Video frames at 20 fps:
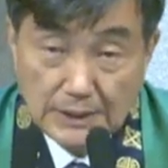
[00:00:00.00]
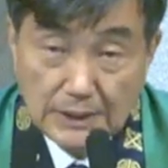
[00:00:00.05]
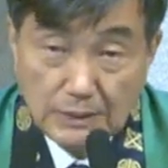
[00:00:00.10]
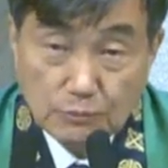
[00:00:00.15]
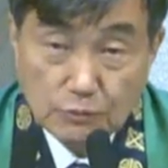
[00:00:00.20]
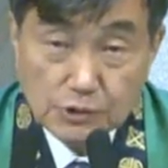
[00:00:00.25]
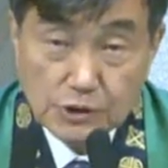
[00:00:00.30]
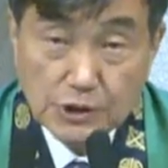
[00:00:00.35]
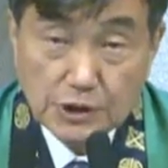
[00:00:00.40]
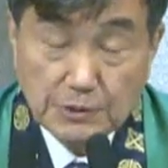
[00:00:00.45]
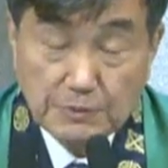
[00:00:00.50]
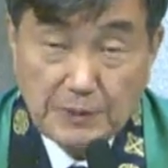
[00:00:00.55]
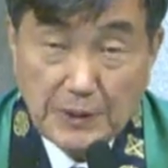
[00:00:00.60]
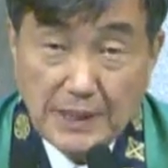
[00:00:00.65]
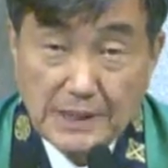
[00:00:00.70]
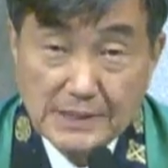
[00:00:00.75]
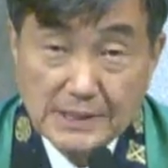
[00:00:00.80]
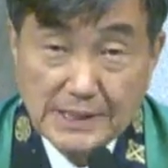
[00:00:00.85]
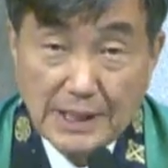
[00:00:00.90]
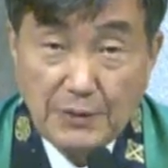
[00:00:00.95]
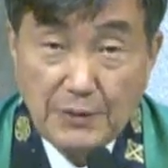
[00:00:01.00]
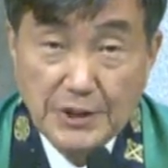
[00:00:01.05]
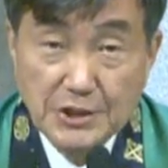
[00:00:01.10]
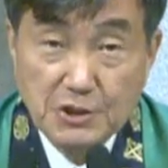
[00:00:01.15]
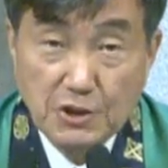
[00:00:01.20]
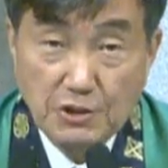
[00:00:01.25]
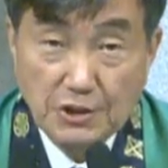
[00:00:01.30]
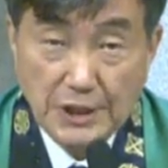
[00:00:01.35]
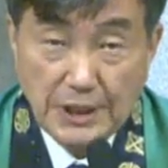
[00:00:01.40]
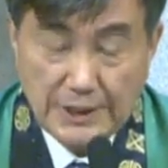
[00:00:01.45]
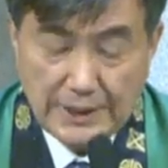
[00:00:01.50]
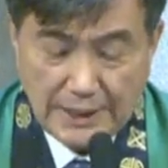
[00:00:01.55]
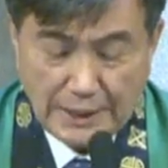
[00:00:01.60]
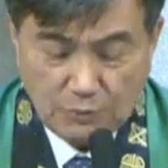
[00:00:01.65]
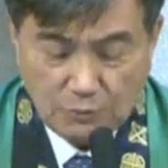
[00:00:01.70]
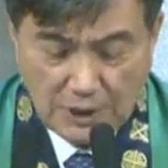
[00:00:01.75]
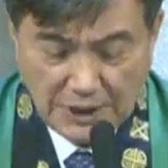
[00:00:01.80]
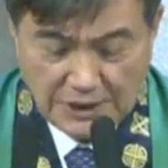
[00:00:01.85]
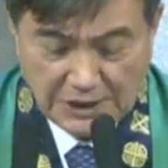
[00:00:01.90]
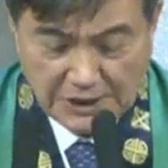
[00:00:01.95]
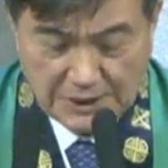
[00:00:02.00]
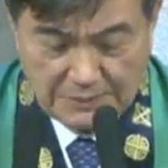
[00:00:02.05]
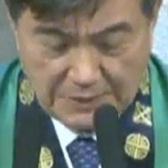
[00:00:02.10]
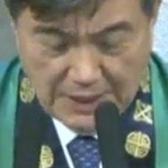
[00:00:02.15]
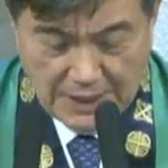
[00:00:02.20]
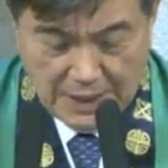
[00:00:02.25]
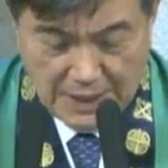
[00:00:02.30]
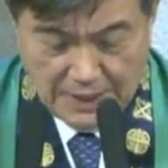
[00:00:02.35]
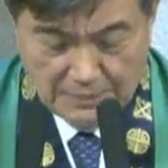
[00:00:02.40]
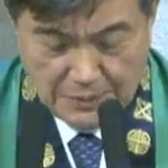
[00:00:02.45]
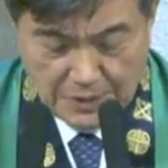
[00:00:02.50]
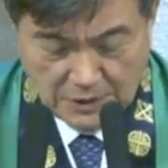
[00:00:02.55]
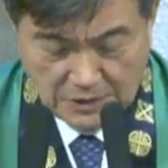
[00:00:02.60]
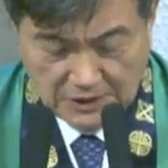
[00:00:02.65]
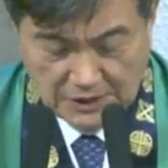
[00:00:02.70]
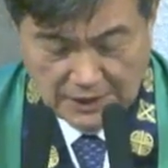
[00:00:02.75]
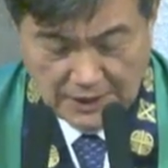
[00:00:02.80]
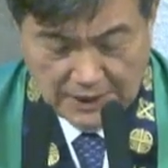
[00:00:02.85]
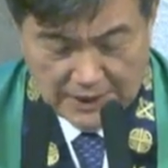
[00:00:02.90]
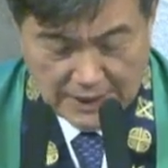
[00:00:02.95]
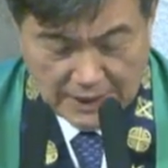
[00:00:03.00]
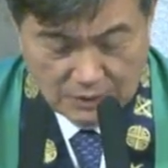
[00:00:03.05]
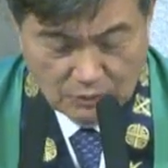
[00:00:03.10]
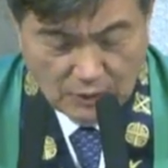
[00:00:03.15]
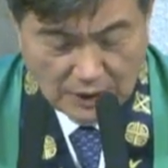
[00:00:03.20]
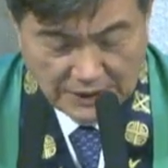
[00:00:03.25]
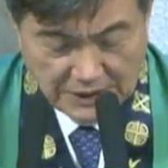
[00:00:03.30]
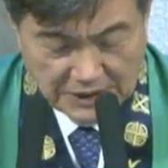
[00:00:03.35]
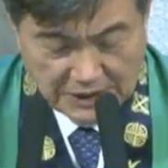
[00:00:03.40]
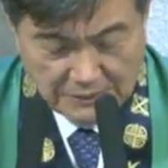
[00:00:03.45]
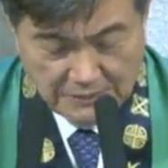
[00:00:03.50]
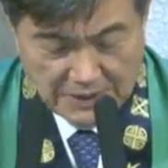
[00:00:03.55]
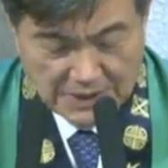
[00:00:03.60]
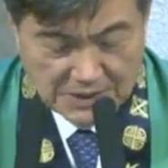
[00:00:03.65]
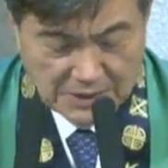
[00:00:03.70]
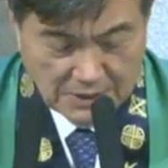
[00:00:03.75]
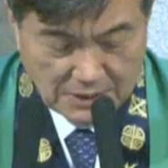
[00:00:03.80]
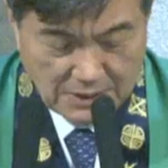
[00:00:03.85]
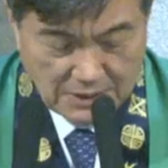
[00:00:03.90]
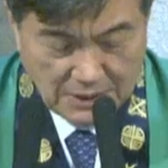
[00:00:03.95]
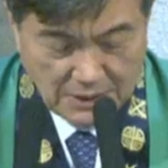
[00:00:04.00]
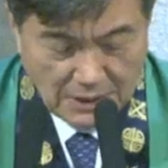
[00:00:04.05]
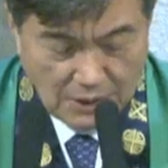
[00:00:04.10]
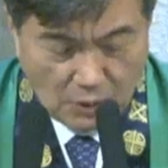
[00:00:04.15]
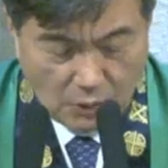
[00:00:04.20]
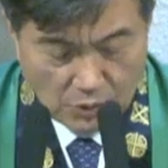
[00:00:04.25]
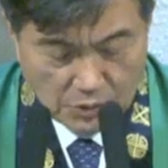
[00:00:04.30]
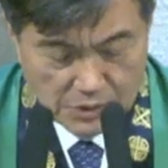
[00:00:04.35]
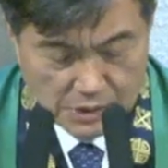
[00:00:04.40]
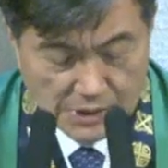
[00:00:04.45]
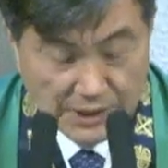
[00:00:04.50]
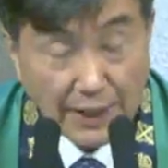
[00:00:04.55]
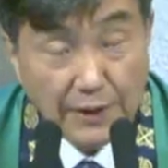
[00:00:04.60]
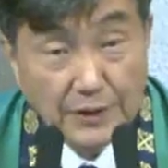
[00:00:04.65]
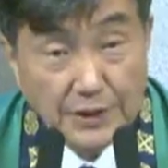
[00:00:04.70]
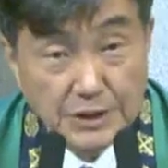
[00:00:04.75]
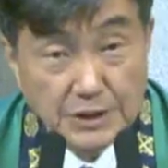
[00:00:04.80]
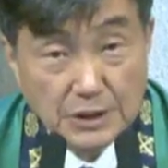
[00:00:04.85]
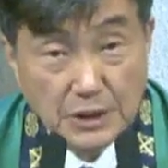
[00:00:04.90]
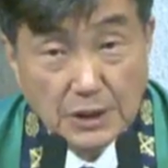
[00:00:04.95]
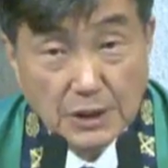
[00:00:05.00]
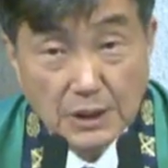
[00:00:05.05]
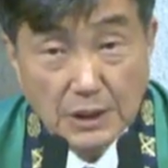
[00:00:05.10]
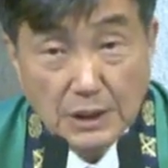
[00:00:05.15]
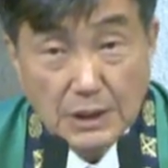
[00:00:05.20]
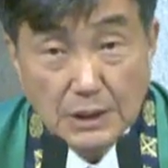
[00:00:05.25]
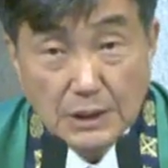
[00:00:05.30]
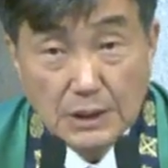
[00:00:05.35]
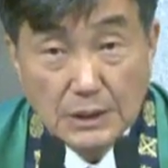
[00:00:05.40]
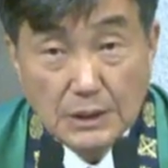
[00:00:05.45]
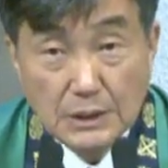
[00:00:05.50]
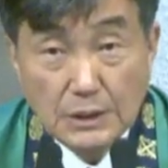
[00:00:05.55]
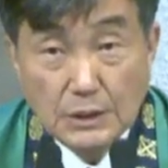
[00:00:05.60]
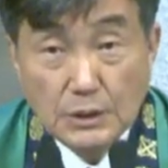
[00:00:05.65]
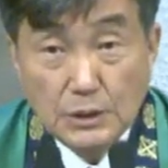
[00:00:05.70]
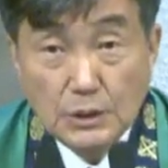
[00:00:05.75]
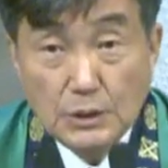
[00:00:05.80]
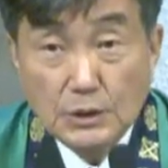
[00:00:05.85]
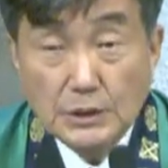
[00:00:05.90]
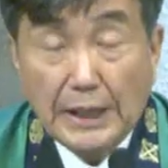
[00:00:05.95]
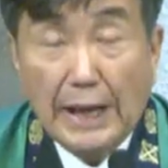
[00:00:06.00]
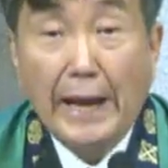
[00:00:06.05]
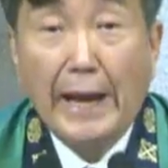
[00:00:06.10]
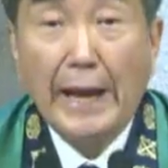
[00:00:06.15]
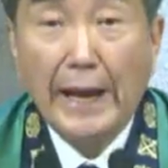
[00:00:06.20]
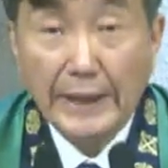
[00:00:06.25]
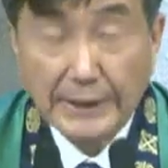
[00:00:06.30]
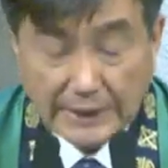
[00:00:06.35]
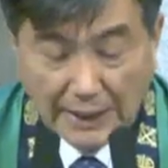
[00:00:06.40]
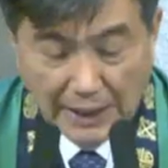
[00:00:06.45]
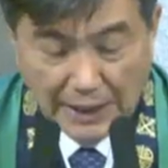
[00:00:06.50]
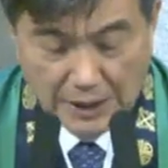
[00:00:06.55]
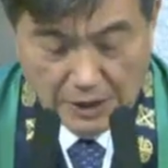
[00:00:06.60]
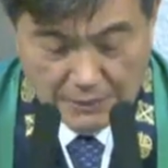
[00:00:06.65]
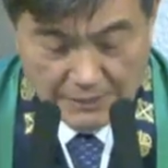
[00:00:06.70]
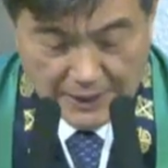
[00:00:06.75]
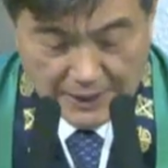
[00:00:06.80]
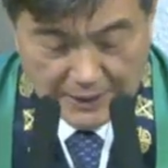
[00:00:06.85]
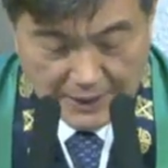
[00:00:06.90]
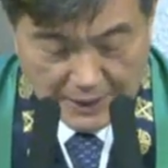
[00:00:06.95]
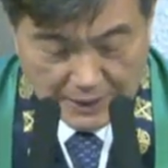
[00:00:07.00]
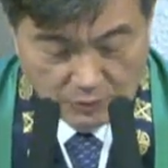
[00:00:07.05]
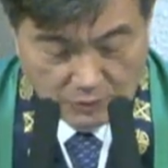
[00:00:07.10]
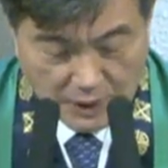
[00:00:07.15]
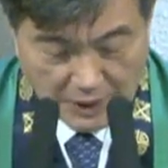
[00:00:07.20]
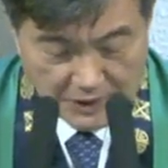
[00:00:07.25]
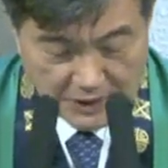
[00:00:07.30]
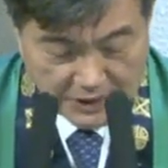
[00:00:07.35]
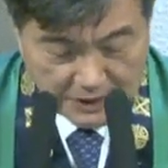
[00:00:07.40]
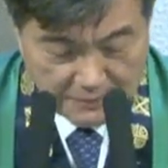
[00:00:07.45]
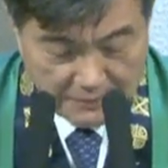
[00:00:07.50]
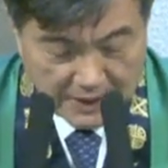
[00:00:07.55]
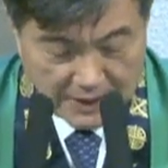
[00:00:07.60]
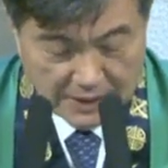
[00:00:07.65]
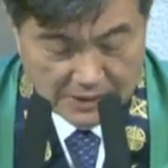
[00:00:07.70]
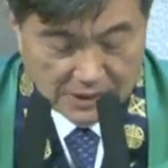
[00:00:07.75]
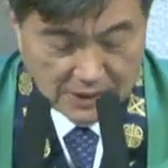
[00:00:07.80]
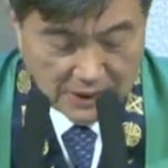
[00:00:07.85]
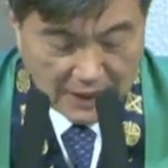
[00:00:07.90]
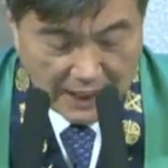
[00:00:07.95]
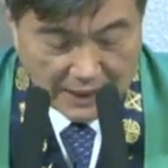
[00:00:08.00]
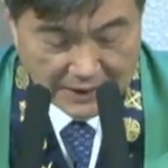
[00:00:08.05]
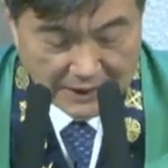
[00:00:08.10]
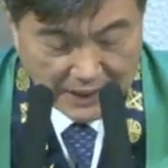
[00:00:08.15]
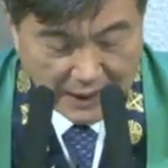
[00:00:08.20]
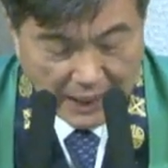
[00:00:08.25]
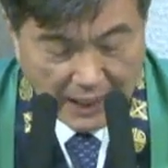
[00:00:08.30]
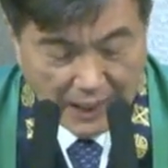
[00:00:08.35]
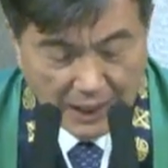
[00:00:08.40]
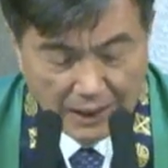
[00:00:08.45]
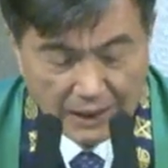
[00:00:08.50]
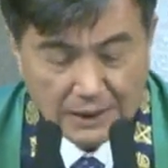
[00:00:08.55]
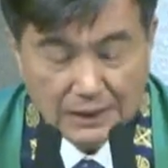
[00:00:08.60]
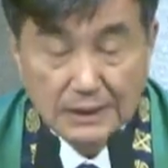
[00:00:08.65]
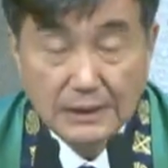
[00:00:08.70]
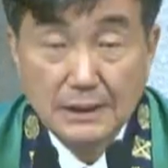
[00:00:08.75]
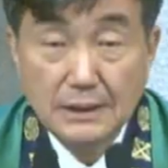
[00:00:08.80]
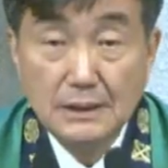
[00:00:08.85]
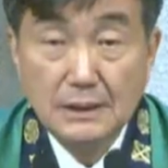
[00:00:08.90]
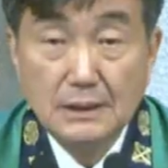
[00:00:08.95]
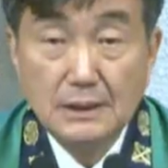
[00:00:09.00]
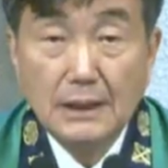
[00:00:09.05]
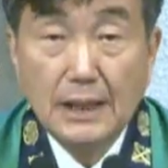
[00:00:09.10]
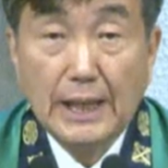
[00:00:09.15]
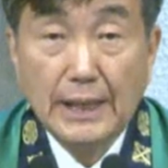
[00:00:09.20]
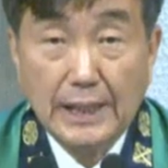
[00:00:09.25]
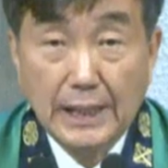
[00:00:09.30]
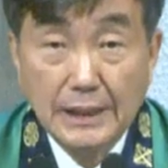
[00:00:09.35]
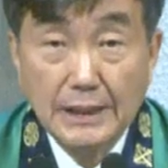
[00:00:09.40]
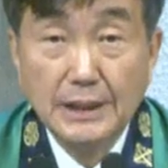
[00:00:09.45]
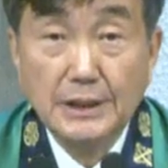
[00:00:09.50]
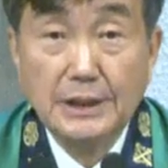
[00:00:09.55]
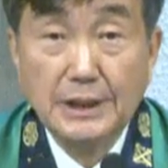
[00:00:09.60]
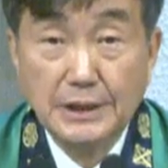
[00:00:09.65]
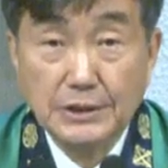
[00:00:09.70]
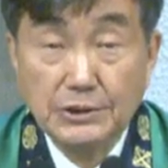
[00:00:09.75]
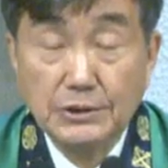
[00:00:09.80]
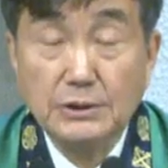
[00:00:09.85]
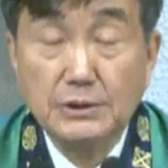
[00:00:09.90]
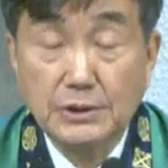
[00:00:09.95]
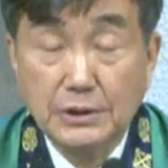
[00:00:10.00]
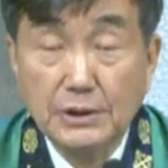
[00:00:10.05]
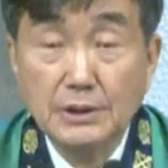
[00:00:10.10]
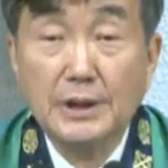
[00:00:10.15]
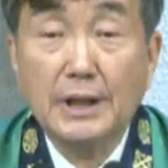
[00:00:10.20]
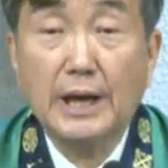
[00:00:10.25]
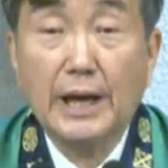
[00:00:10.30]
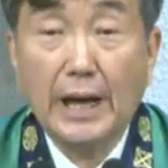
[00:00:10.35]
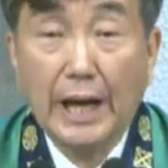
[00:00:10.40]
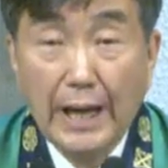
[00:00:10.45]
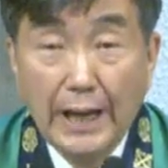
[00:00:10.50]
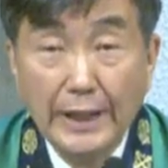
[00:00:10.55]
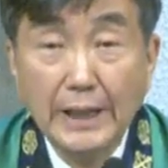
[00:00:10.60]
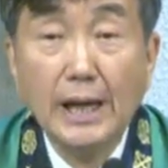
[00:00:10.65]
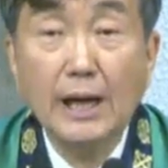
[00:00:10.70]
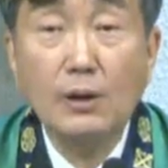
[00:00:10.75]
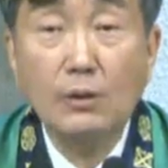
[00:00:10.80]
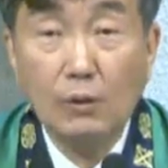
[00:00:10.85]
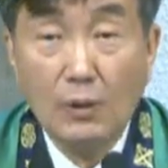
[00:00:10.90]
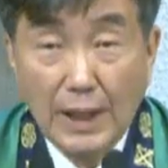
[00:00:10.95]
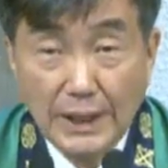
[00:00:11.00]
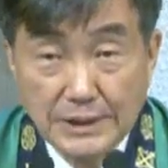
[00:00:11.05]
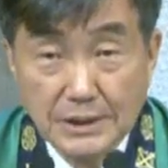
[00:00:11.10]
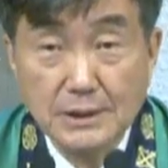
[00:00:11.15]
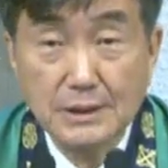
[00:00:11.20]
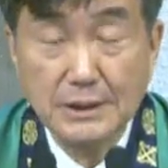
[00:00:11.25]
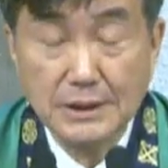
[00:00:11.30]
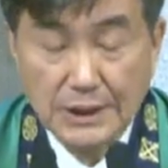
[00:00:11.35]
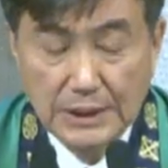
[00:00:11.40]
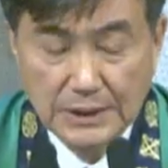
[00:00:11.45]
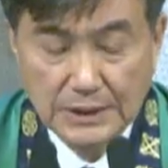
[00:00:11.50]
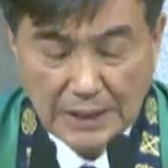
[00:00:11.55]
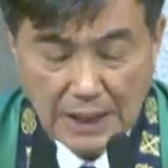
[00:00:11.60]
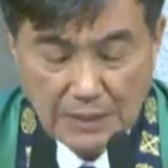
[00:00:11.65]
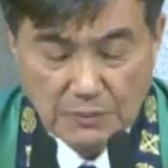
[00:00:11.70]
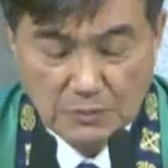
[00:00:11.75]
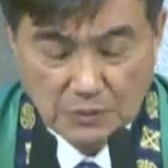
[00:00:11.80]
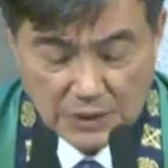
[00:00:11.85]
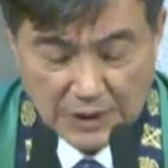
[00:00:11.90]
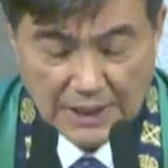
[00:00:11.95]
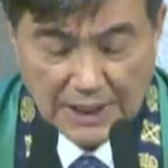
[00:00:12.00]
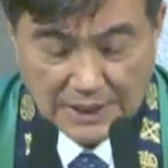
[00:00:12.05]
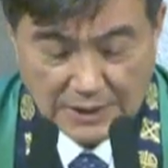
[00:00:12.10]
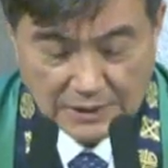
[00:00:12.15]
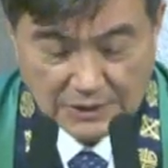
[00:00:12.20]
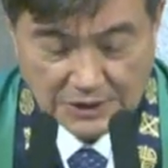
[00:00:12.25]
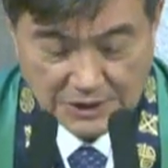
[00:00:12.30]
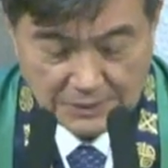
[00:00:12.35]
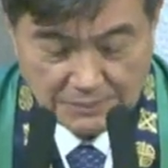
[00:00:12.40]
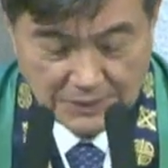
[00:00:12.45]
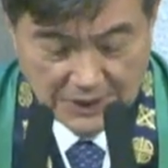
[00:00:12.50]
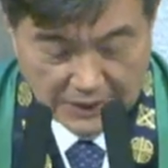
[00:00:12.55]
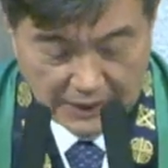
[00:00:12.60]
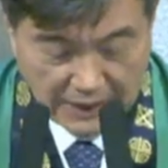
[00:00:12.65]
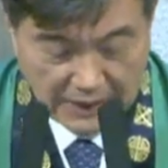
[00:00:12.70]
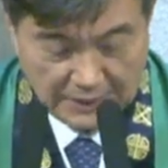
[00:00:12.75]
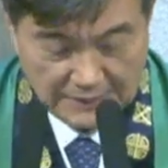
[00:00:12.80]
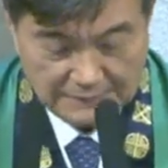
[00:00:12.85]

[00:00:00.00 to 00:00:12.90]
무슨 특별한 사회 정의에 대한 관심이나 평등에 대한 관심에서 혹은 사회적 대타협에 대한 관심에서가 아니라 하나님께서 그렇게 하라고 하셨기 때문이라는 것입니다.